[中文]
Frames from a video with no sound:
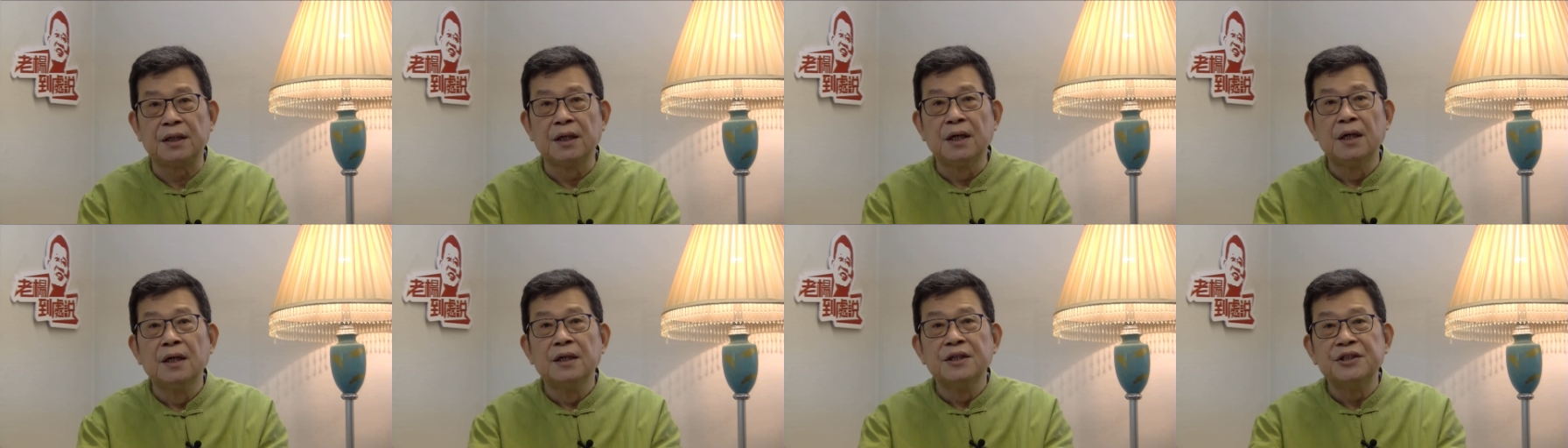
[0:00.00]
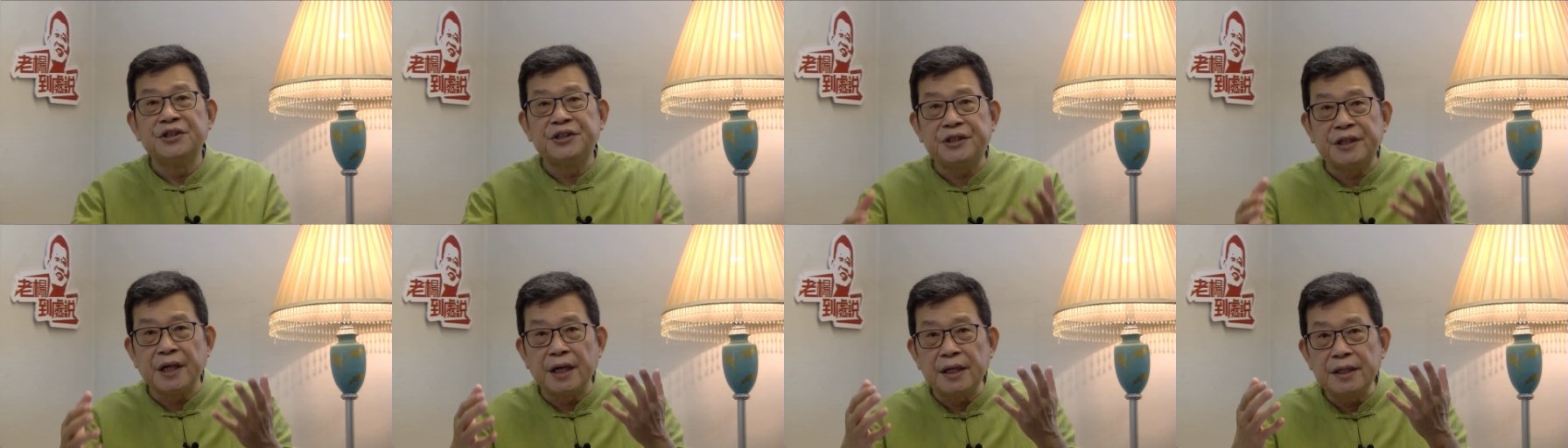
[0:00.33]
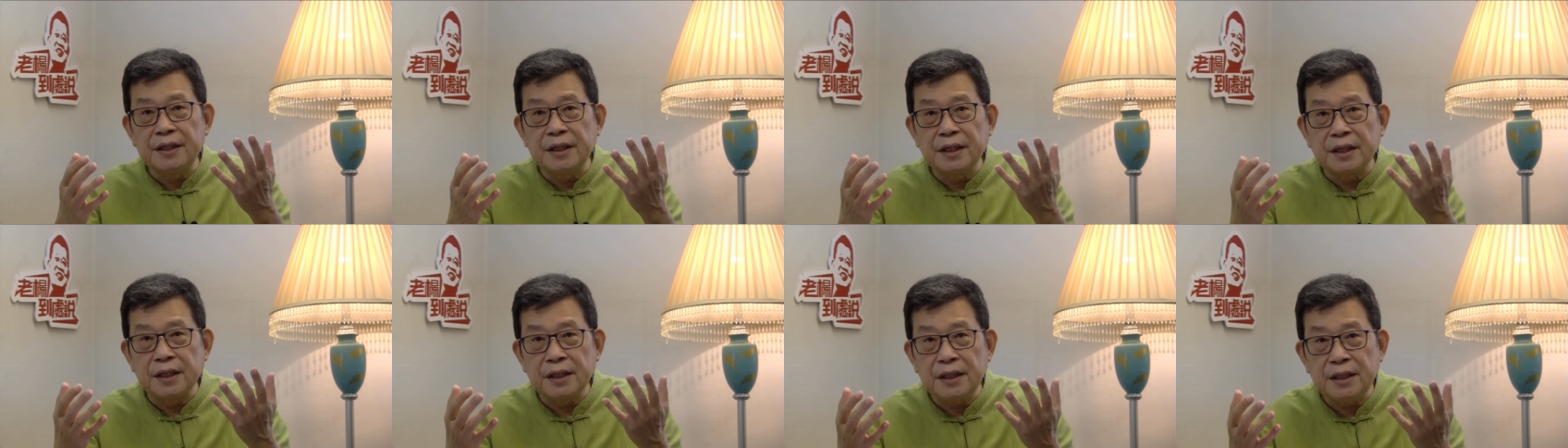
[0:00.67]
显
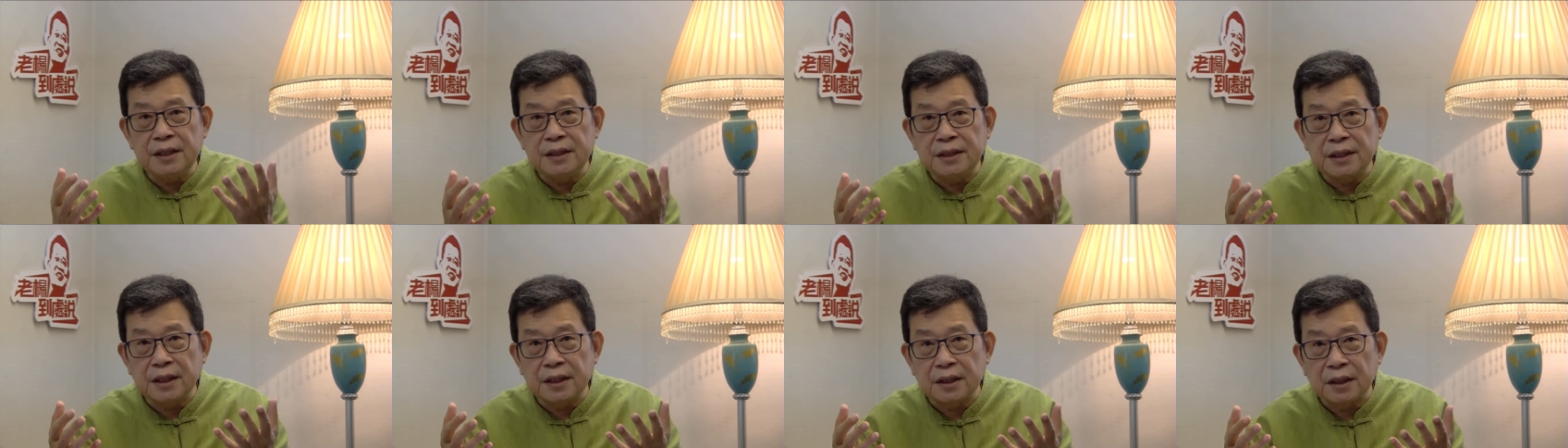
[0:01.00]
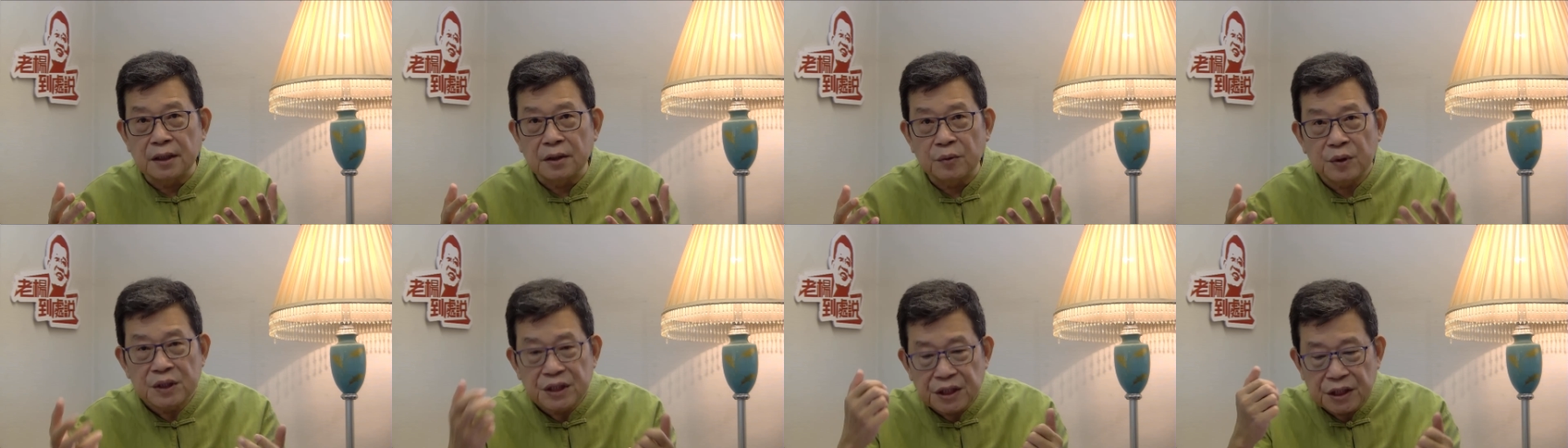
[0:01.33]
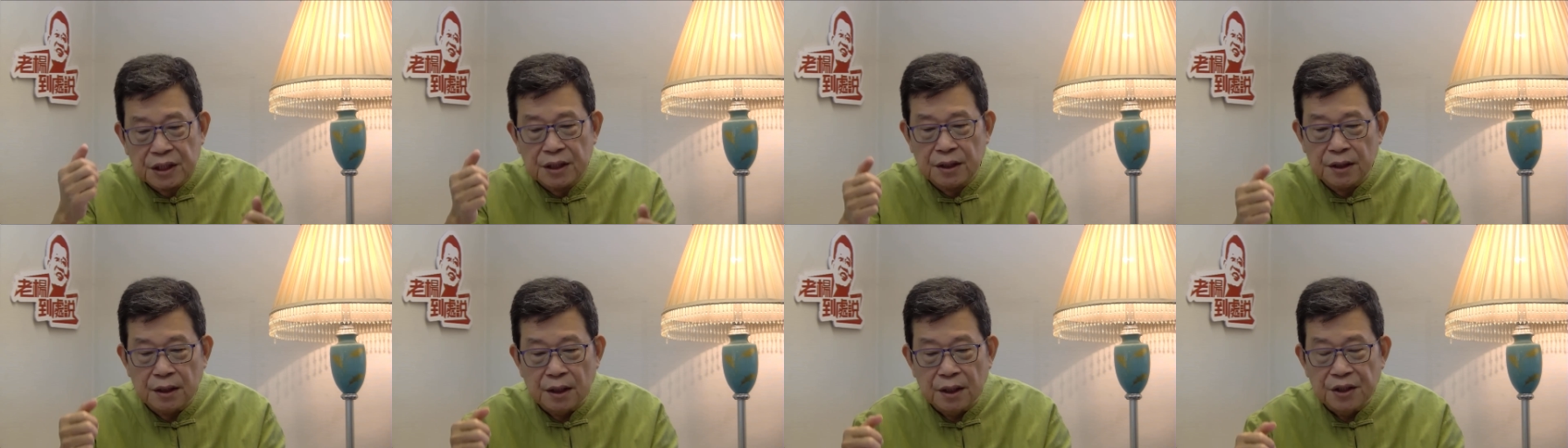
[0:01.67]
而易见的危机，
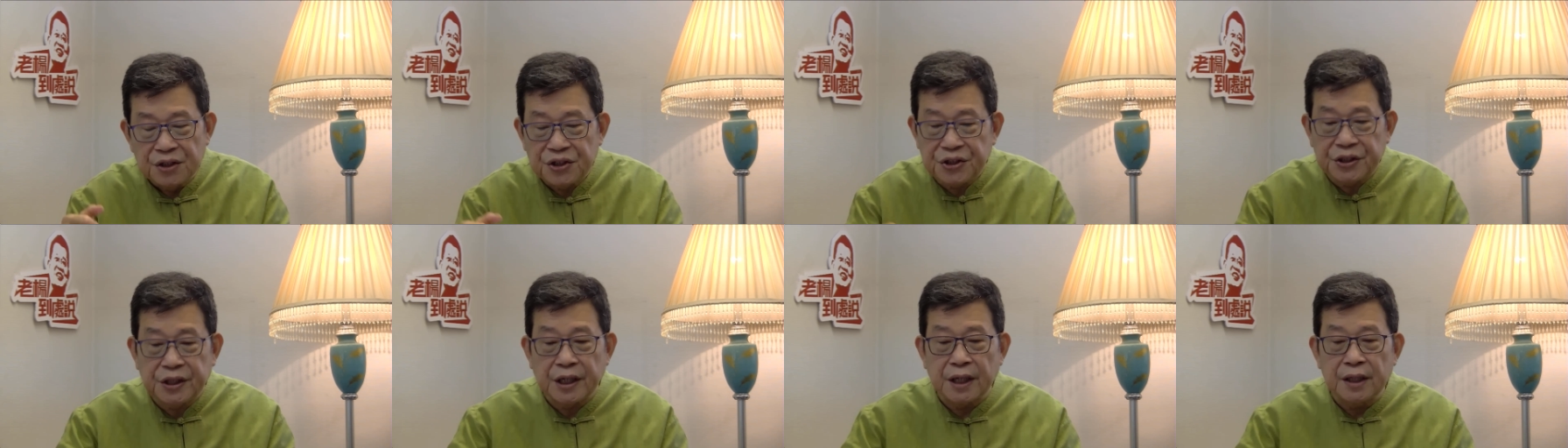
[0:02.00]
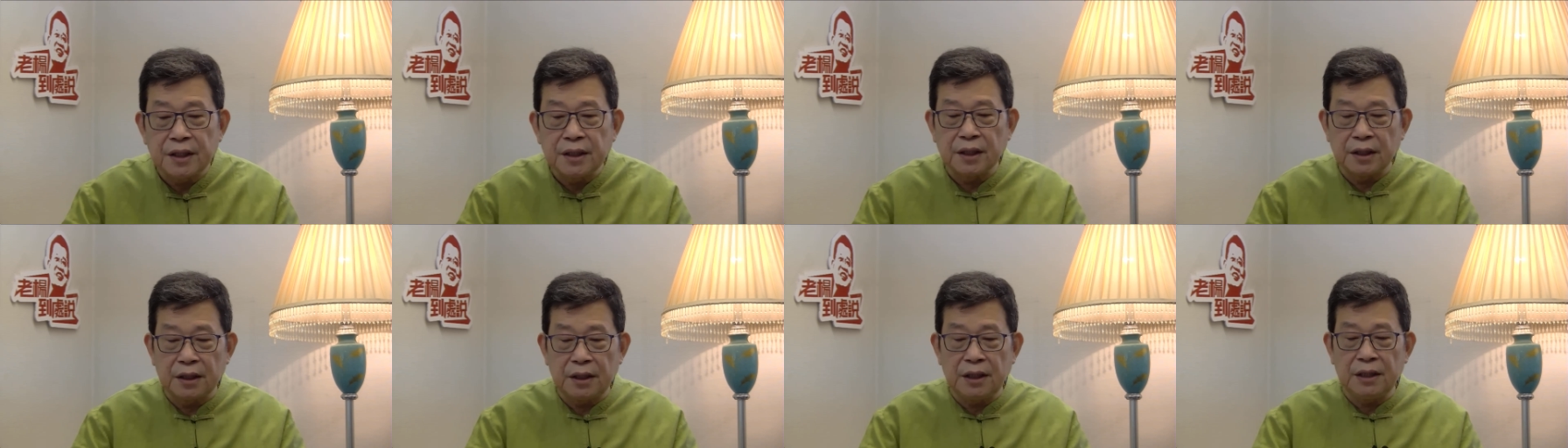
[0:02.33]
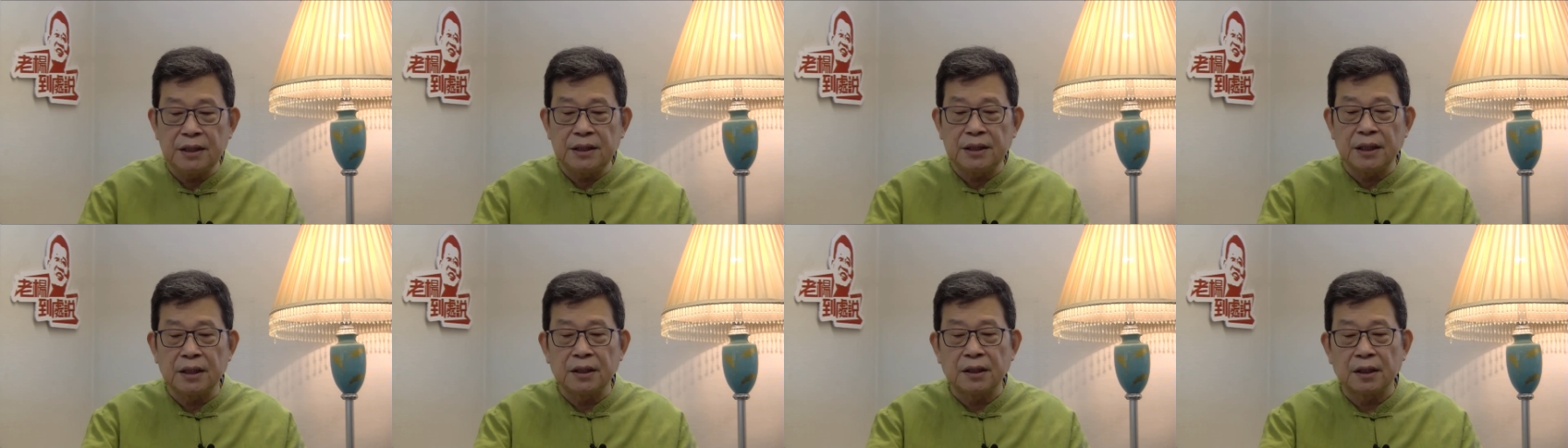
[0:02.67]
显而易
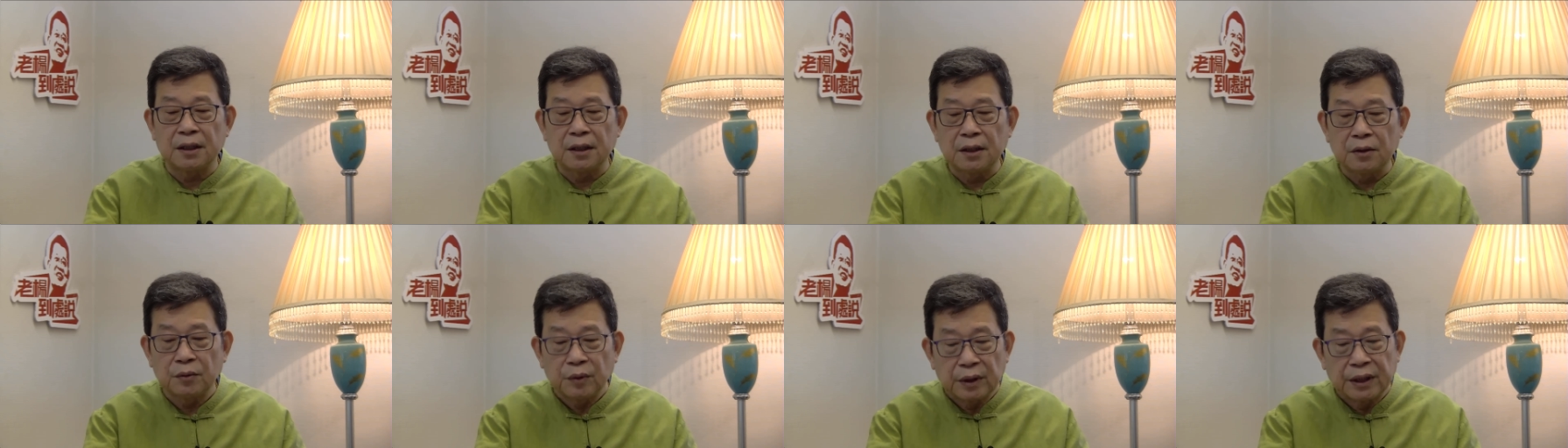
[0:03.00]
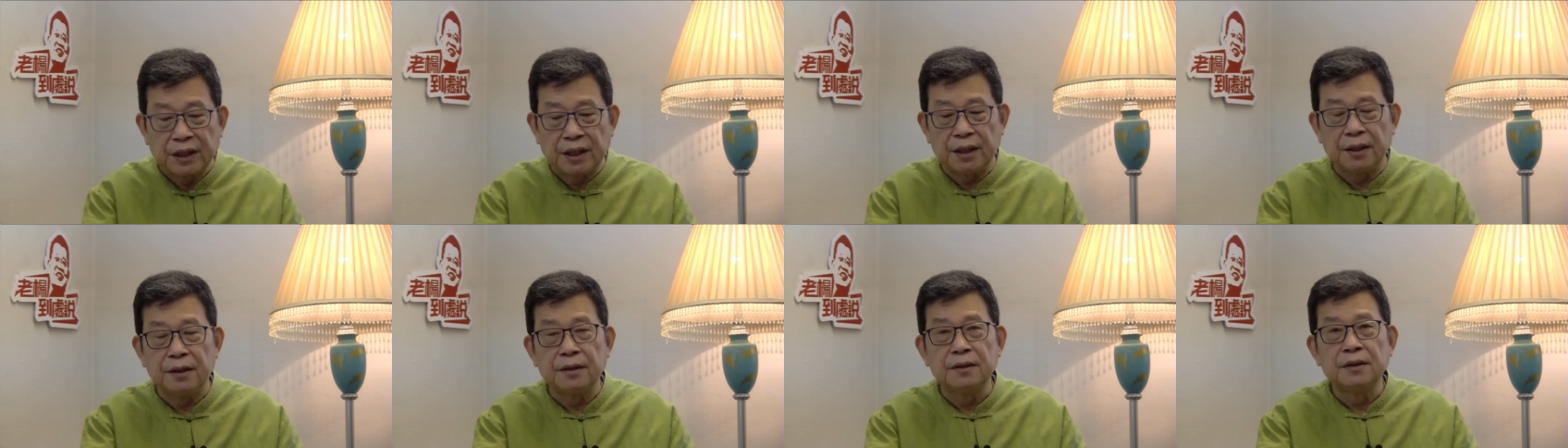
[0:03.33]
见的问题。